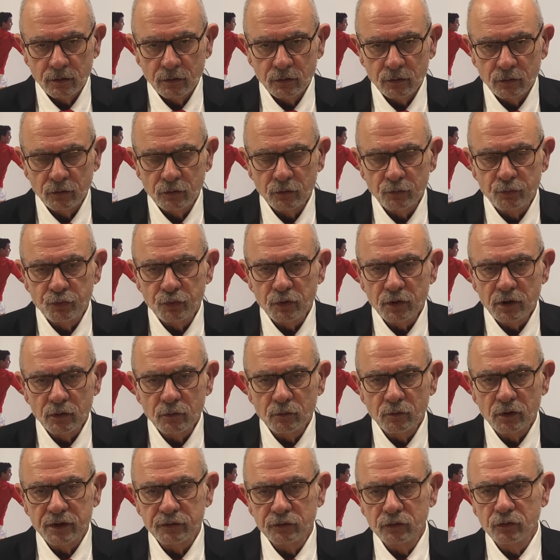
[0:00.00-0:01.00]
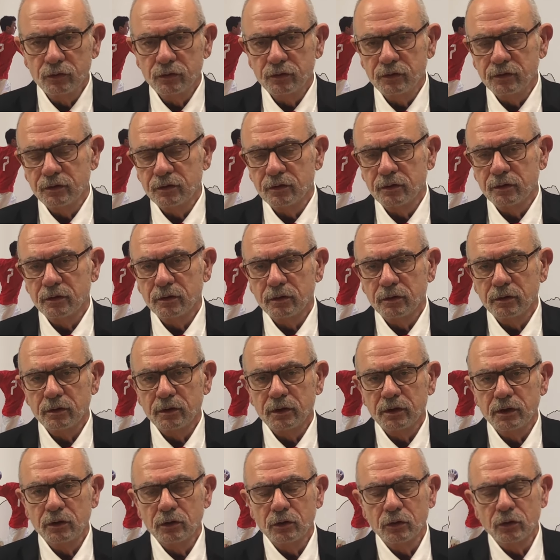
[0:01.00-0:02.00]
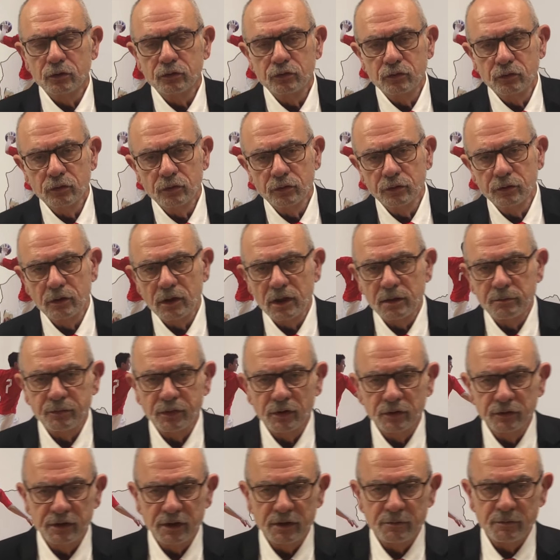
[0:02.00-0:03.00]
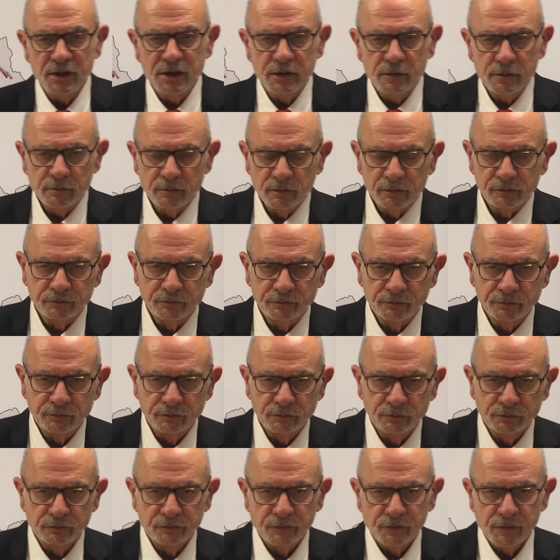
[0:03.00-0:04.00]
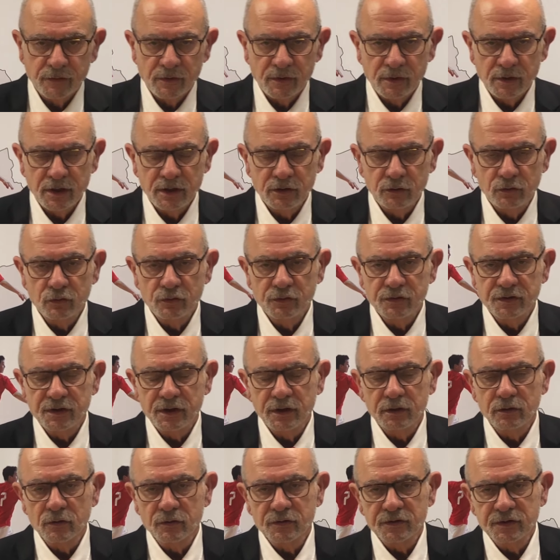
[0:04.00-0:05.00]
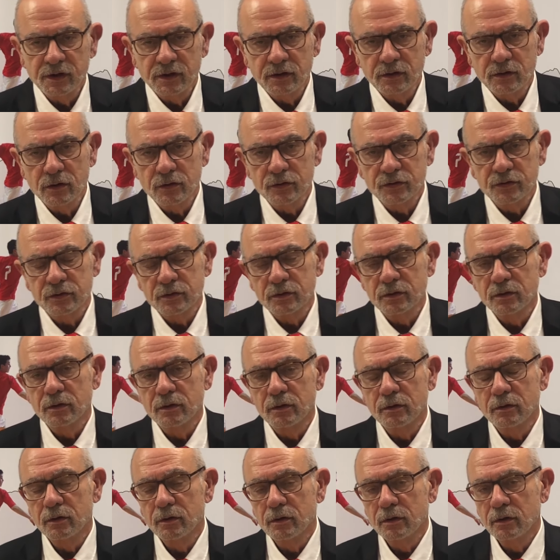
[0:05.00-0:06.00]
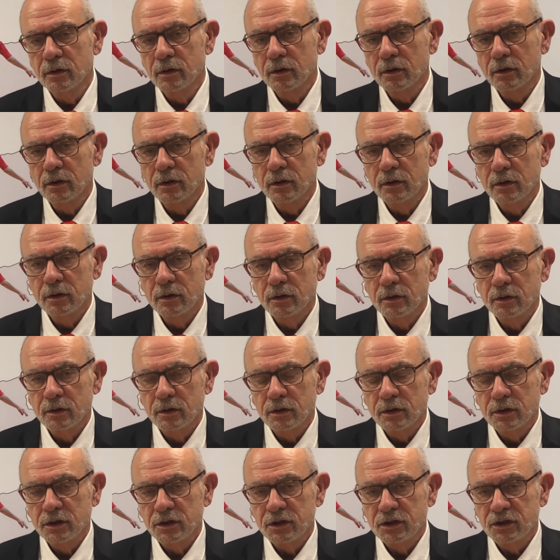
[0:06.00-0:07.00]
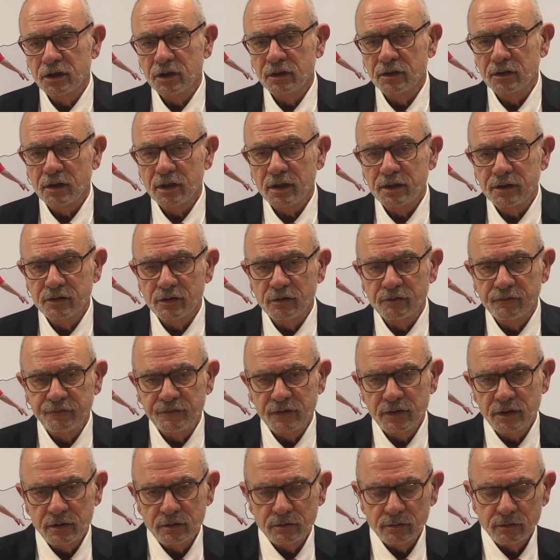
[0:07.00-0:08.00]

Depuis le mois d'août et le retour de la pandémie et toutes ses conséquences, j'ai très envie